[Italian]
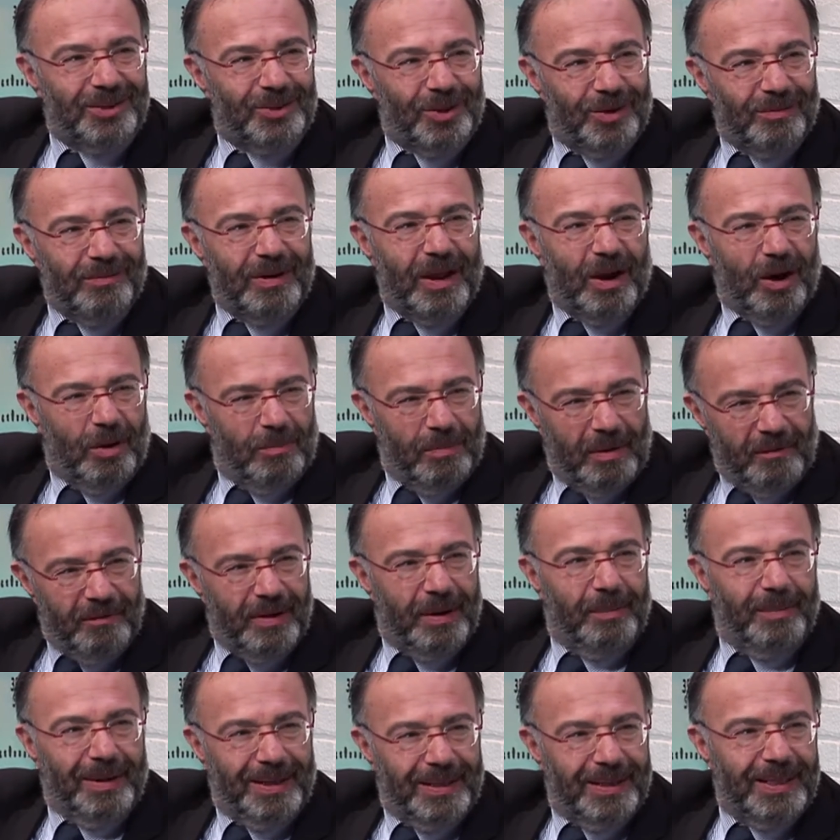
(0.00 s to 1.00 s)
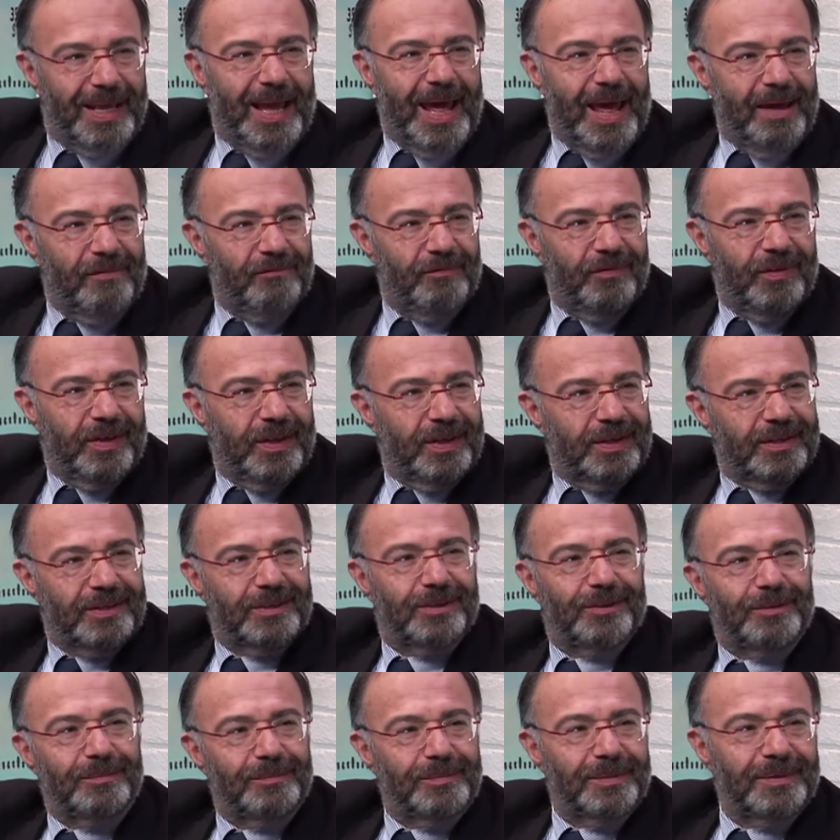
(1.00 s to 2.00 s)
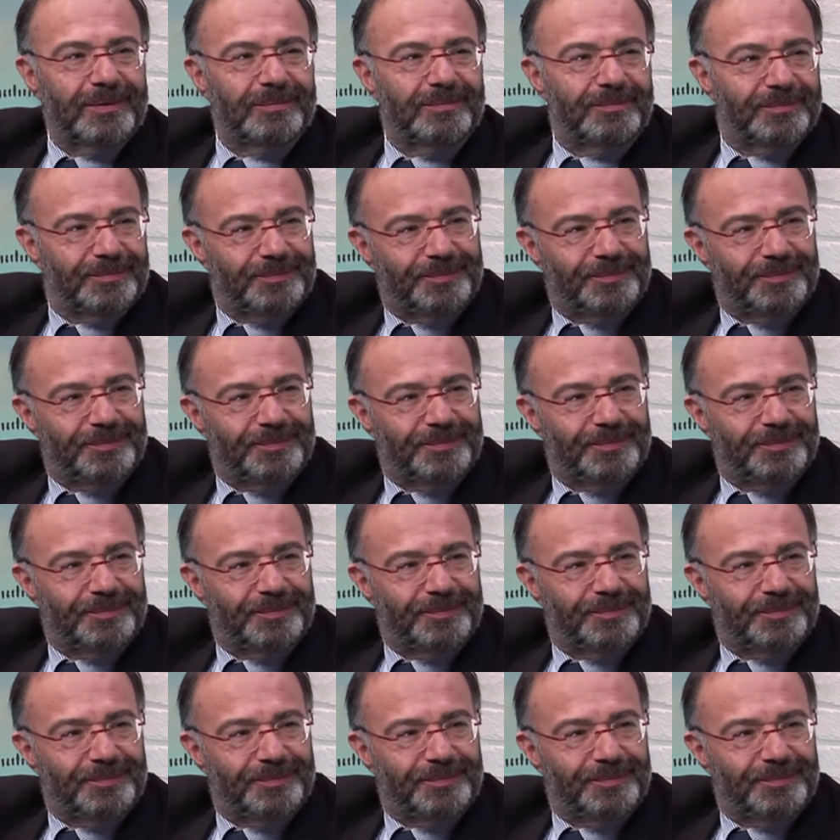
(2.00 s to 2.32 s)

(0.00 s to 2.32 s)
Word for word: cioè una roba veramente heavy. Eh, beh,